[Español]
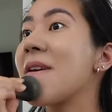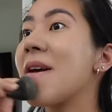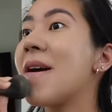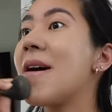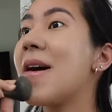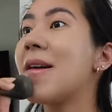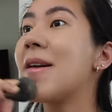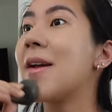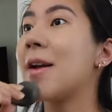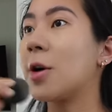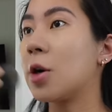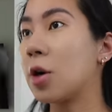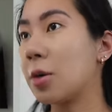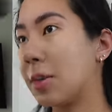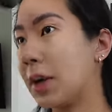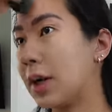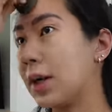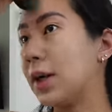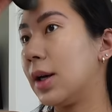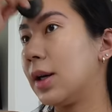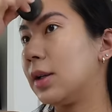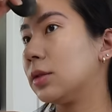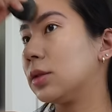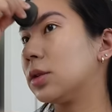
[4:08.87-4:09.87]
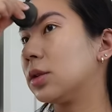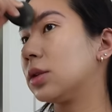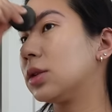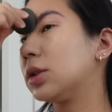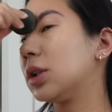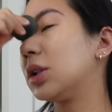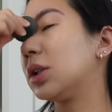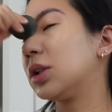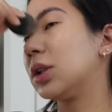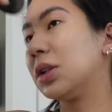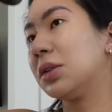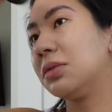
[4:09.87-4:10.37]
a la normalidad.
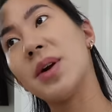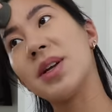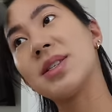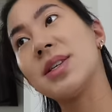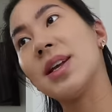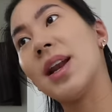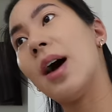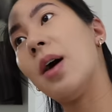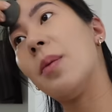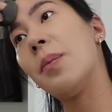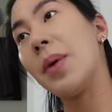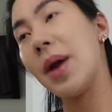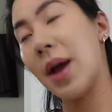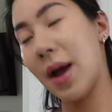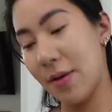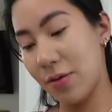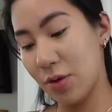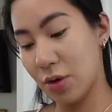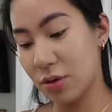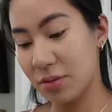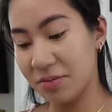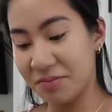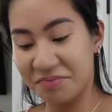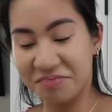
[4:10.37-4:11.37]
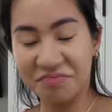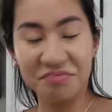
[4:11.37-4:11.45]
Entonces, por ese lado pues ando